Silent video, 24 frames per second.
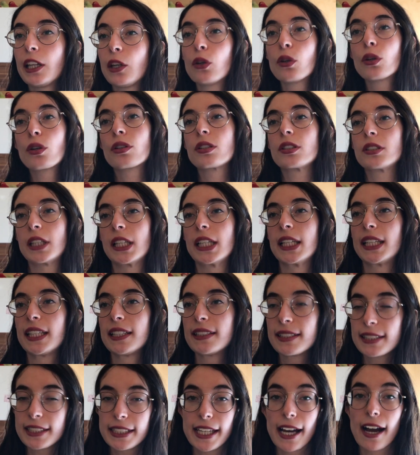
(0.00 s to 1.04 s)
nonostante
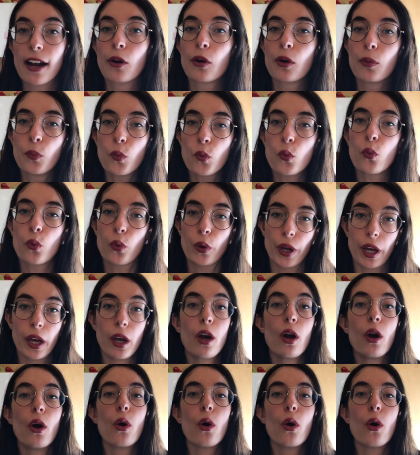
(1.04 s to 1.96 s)
sia comunque